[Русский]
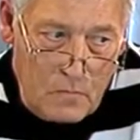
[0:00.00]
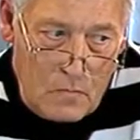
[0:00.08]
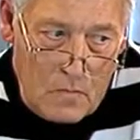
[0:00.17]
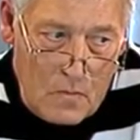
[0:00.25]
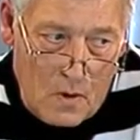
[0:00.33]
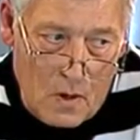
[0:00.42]

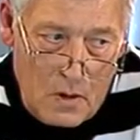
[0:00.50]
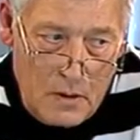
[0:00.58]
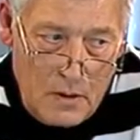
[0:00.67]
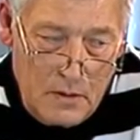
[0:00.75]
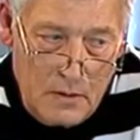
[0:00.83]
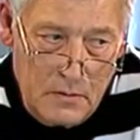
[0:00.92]

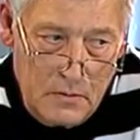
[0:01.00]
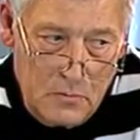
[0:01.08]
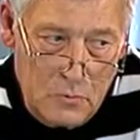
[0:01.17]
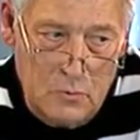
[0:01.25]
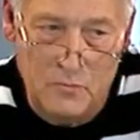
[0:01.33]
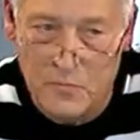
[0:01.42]

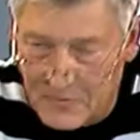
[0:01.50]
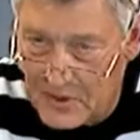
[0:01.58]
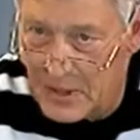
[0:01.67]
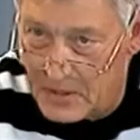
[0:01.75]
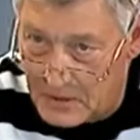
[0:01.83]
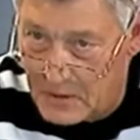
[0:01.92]
ну, мы
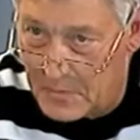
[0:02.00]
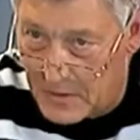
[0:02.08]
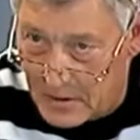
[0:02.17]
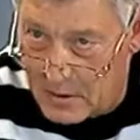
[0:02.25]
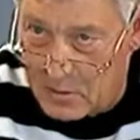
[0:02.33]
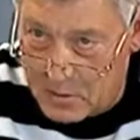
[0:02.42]
взяли на себя
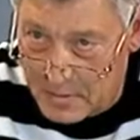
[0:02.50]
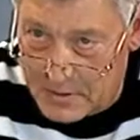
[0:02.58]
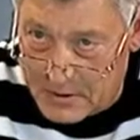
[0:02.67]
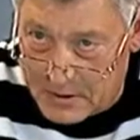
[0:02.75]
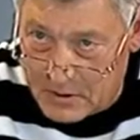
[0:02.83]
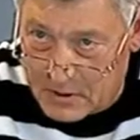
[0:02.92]
такое
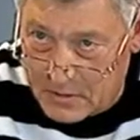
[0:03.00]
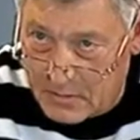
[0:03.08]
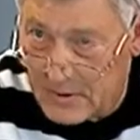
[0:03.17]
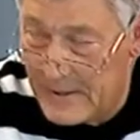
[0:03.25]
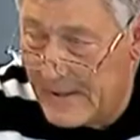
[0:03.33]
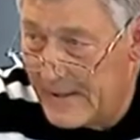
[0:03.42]

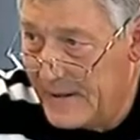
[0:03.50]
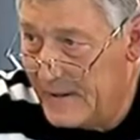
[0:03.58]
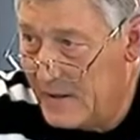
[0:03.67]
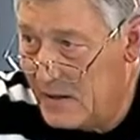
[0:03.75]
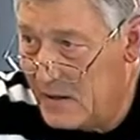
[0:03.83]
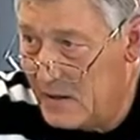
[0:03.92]
обязательство.
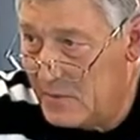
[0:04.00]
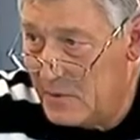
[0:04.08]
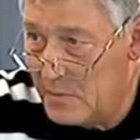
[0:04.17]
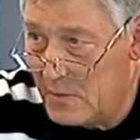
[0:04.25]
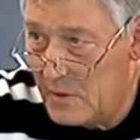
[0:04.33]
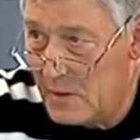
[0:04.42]
А,
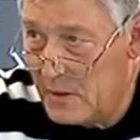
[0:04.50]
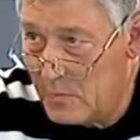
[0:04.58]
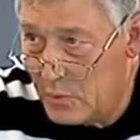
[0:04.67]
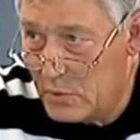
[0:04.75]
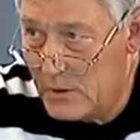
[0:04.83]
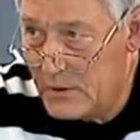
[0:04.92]
например,
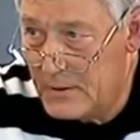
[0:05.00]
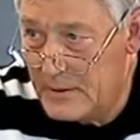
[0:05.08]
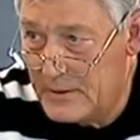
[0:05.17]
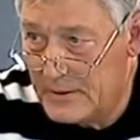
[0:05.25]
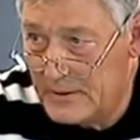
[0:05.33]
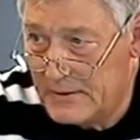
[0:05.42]
работа
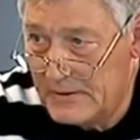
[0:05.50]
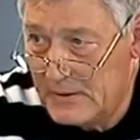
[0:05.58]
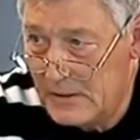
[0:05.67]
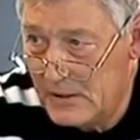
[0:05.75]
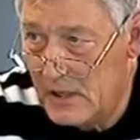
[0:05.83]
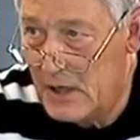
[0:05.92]

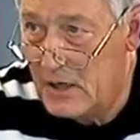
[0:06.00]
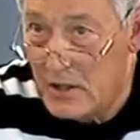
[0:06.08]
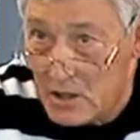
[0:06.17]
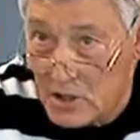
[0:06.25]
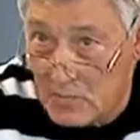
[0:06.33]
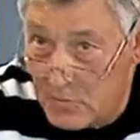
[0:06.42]
на
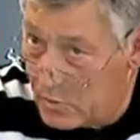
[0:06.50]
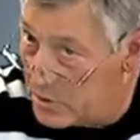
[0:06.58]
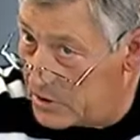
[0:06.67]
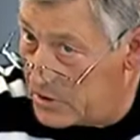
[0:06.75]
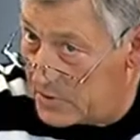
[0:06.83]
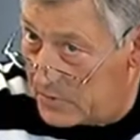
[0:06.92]
личном
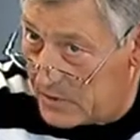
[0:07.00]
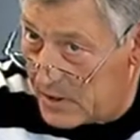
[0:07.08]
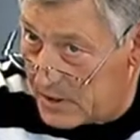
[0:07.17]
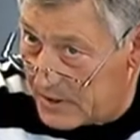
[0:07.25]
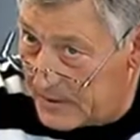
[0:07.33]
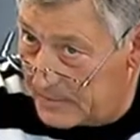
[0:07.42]
имуществе
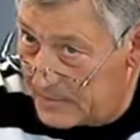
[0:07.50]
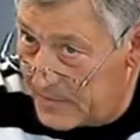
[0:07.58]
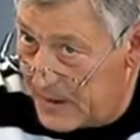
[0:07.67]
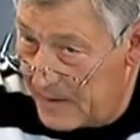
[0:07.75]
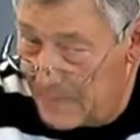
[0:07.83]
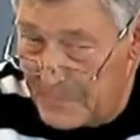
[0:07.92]
граждан.
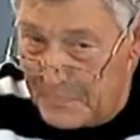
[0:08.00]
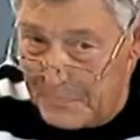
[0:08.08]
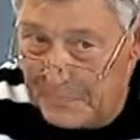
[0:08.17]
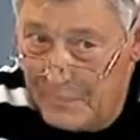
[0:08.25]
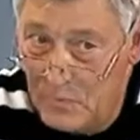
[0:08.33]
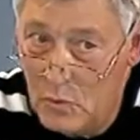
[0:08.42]

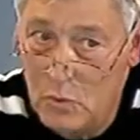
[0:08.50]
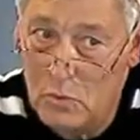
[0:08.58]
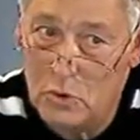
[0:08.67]
Ну,